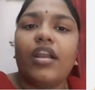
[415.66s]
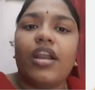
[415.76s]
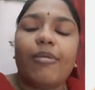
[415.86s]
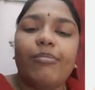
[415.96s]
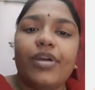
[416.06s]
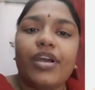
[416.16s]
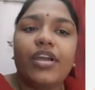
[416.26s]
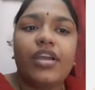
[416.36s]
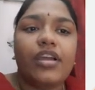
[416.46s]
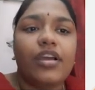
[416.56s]
நம்ம
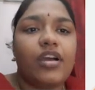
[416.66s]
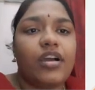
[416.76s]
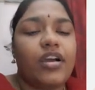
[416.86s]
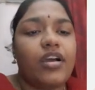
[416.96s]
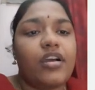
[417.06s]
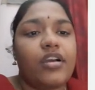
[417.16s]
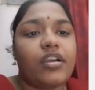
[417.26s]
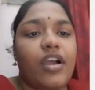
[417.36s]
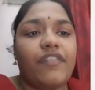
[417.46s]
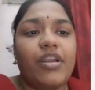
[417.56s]

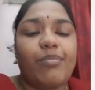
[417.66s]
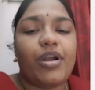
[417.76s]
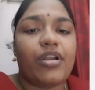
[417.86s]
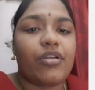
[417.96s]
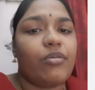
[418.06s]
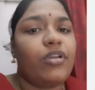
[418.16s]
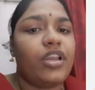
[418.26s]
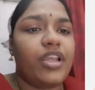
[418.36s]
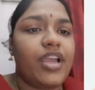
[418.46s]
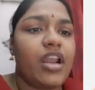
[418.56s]
கவலைப்படுறோம்
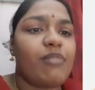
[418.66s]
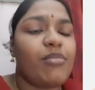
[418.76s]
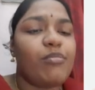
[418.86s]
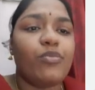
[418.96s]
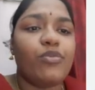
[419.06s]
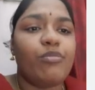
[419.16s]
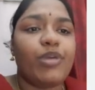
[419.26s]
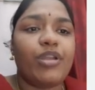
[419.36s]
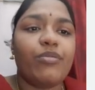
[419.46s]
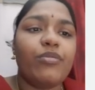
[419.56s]
இல்லையா நம்ம மூணு
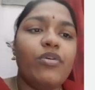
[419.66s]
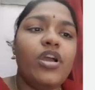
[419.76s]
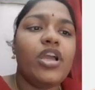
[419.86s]
பேரும்